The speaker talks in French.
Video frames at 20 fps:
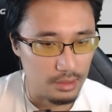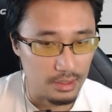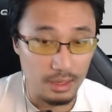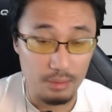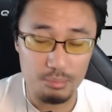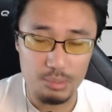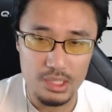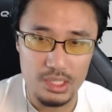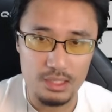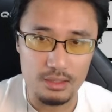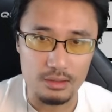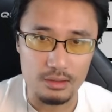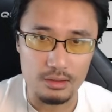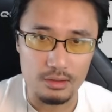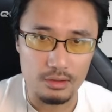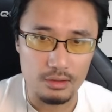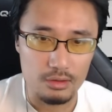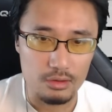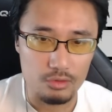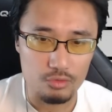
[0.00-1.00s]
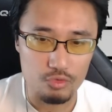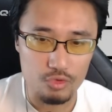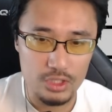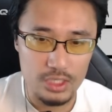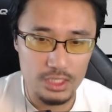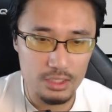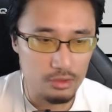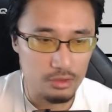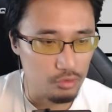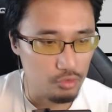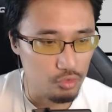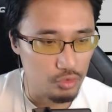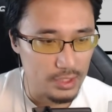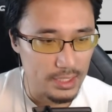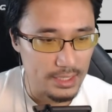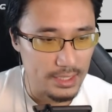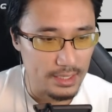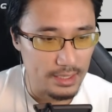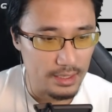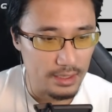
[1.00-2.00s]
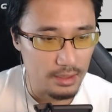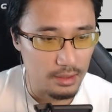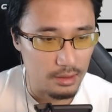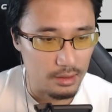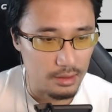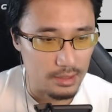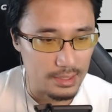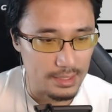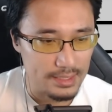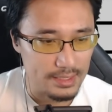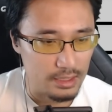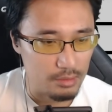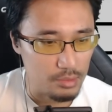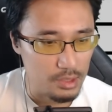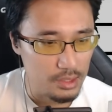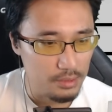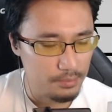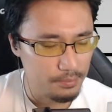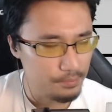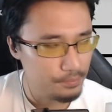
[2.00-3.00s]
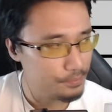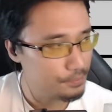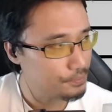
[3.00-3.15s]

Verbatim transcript: rapide euh, du kit du ZLR, les amis.